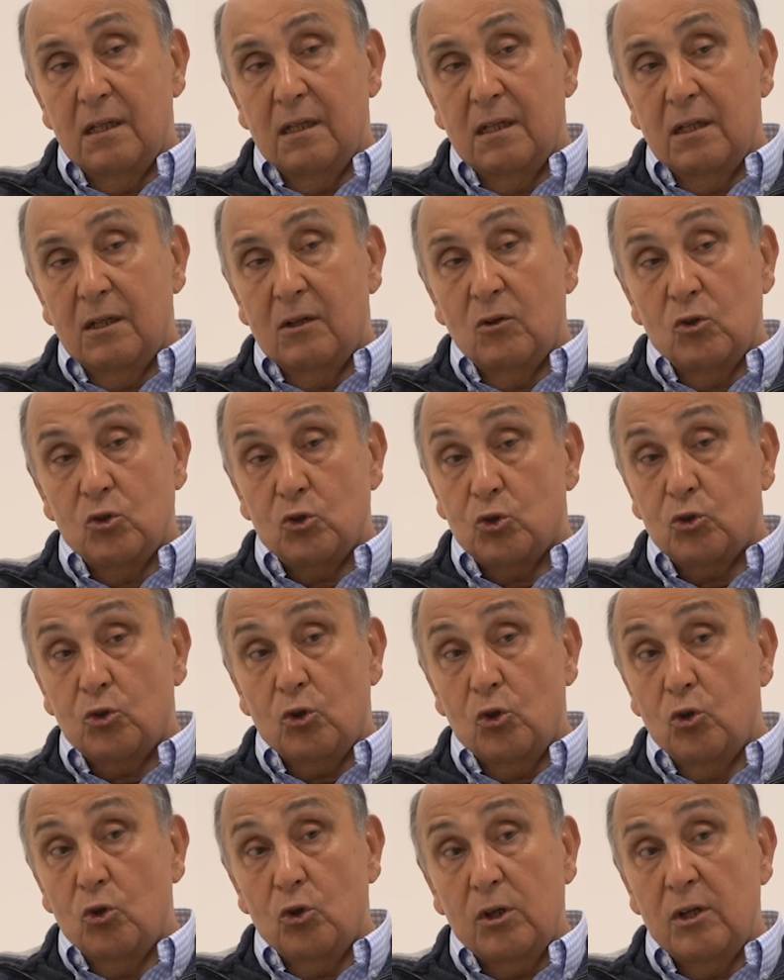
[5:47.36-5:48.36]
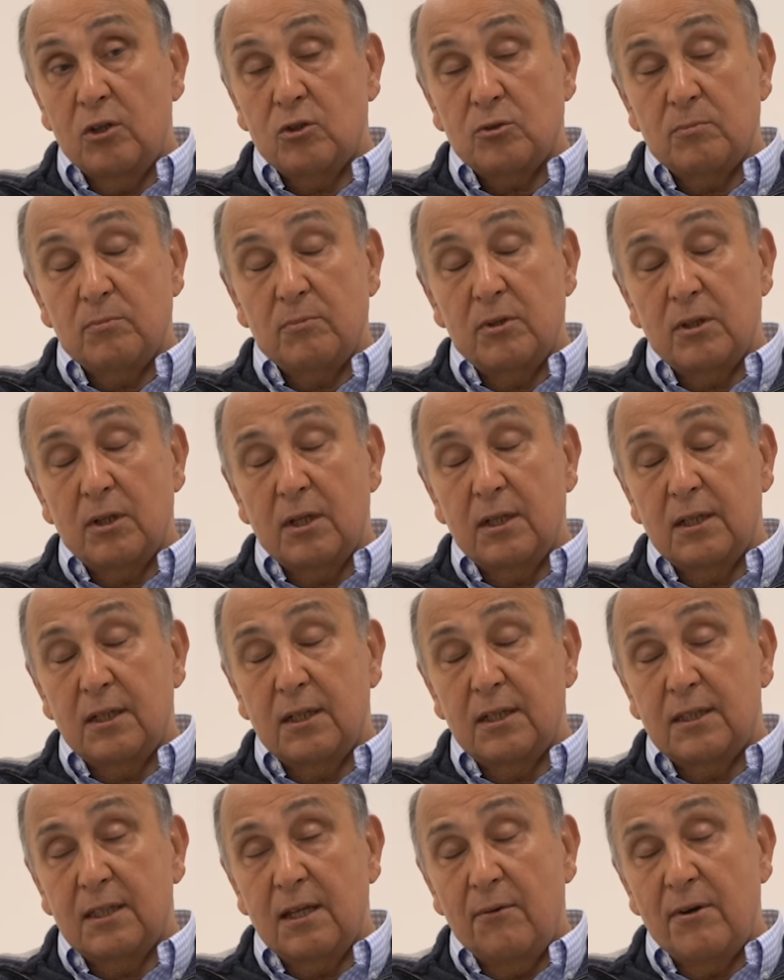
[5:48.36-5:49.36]
y con los otros dos que,
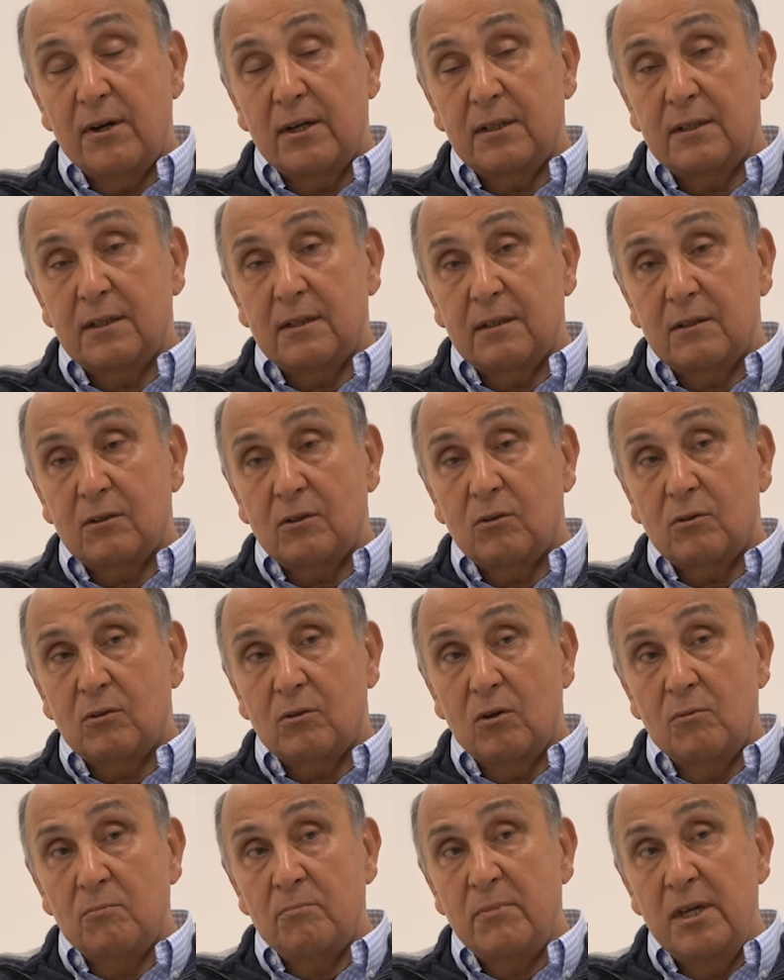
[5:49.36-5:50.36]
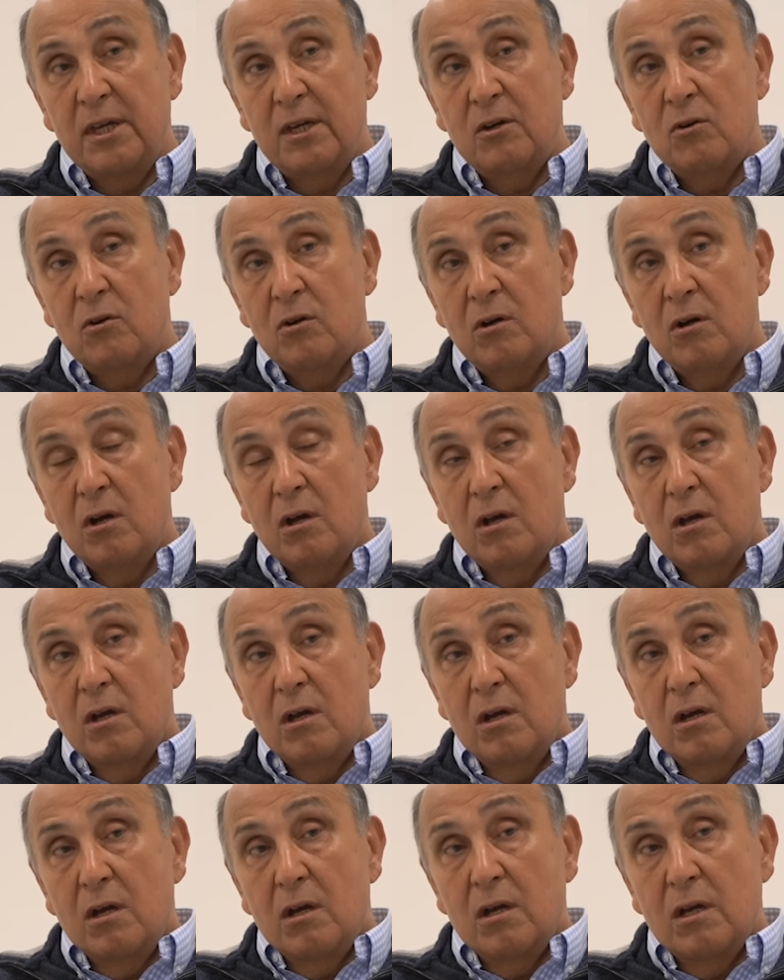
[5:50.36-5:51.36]
que estaban conmigo
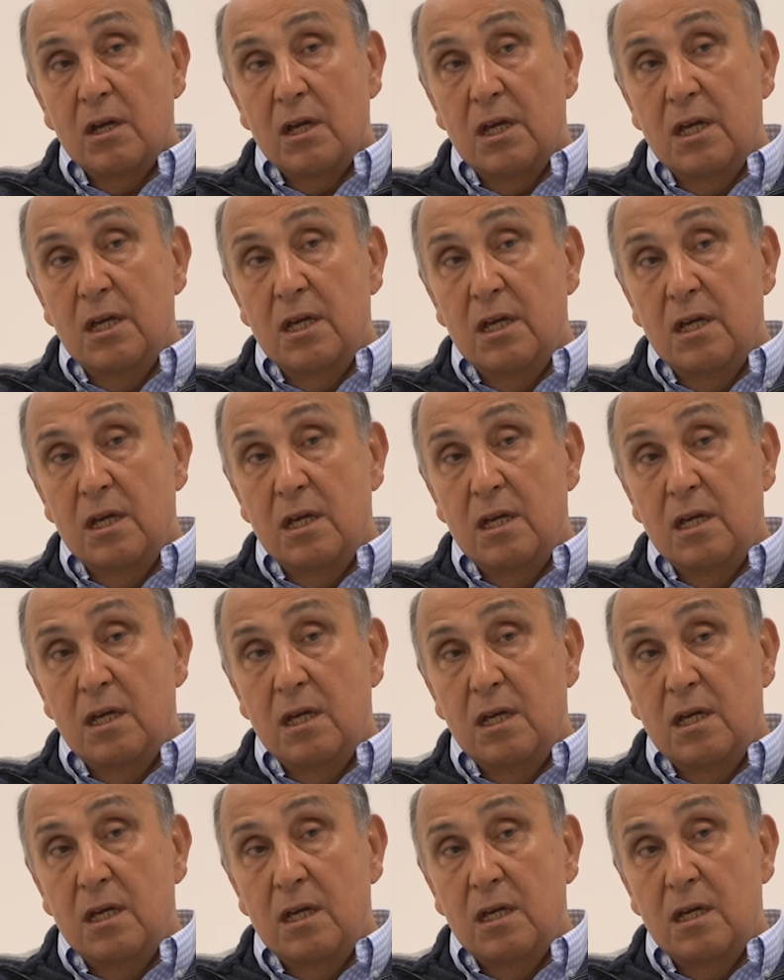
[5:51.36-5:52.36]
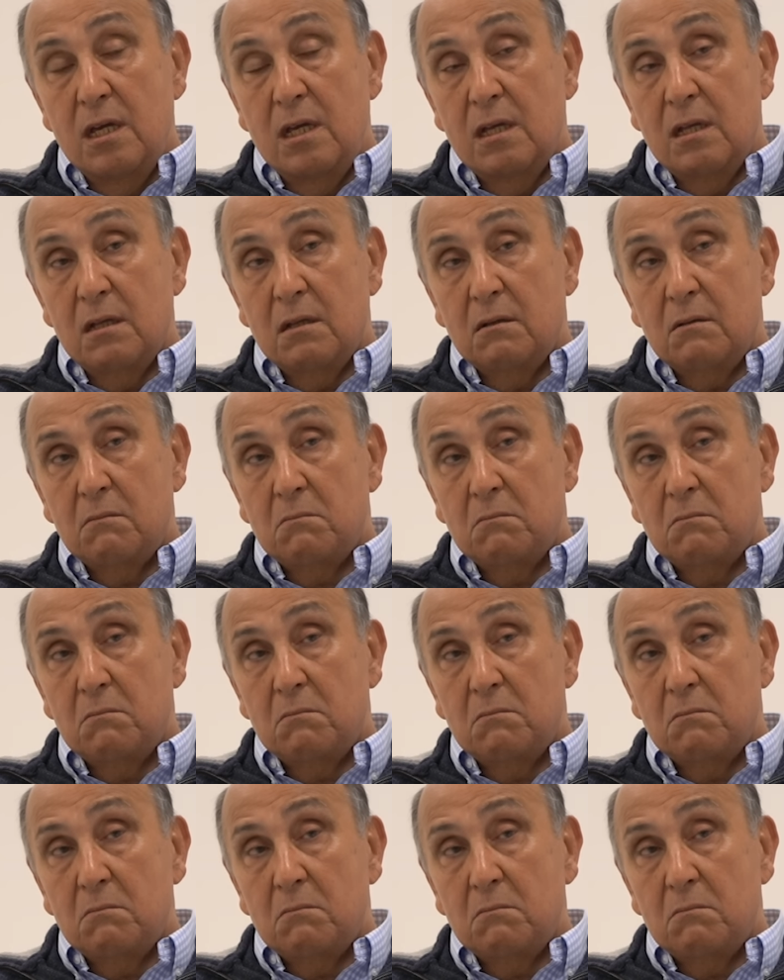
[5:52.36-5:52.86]
y